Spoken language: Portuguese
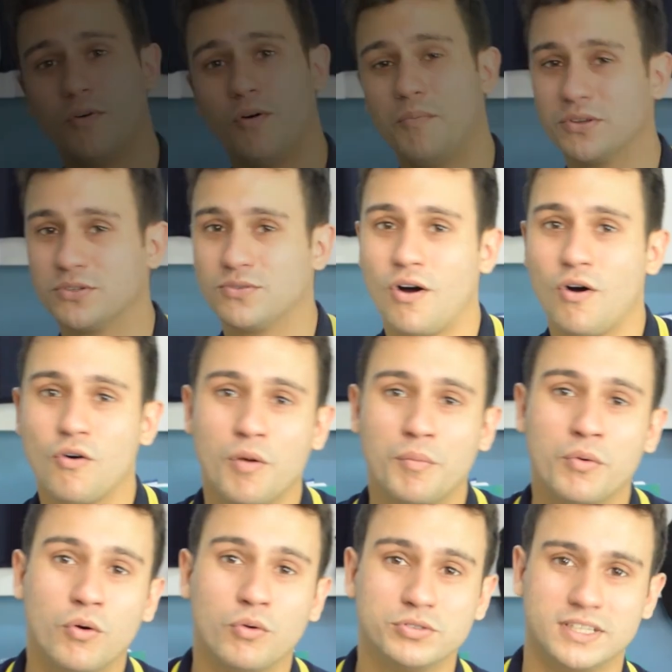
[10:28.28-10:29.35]
Bom, pessoal,
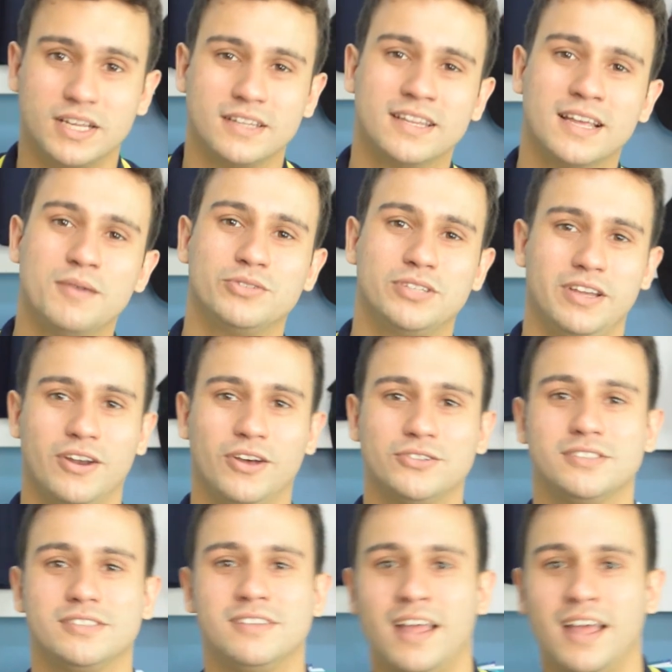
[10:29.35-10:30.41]
como constatamos em
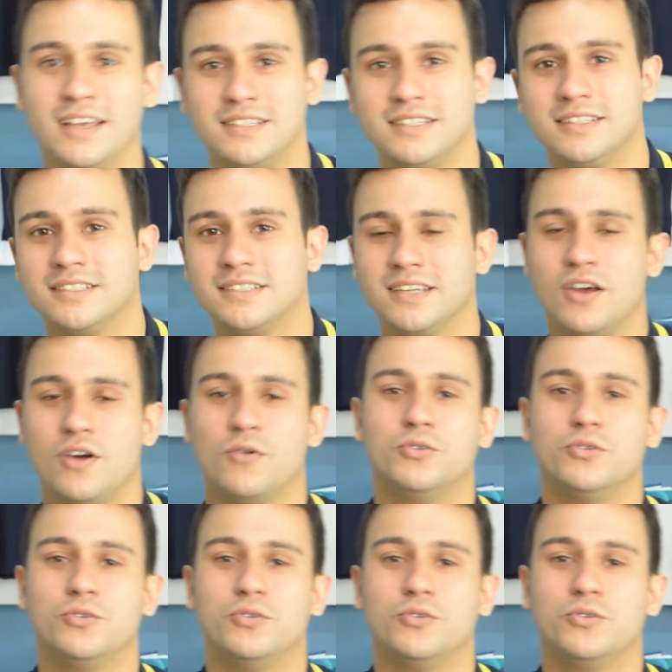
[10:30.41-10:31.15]
nossos testes,